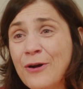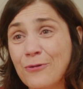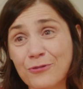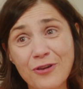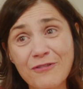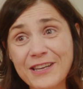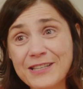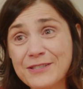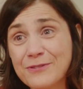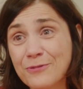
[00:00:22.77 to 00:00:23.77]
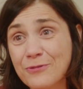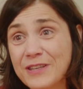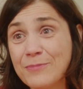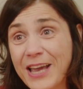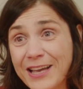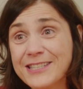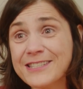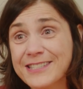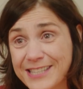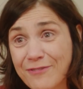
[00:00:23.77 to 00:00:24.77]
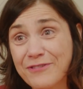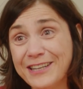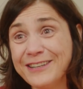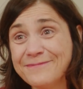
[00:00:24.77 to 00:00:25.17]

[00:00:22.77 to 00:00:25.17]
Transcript: unterwegs und im Herzen sehr viel.